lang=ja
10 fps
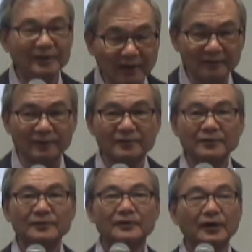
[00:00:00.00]
見たんだ。
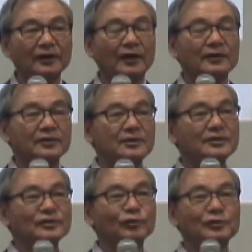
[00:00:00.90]
だから、
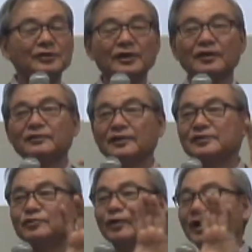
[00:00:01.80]
キリストに出会っ
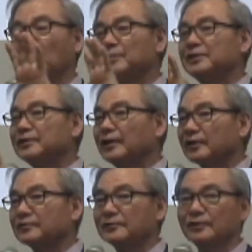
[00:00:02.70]
た人は神に出
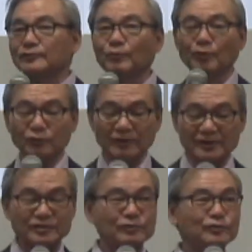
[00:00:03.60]
会ってるの。僕ら
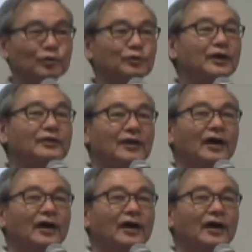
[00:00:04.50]
は抽象的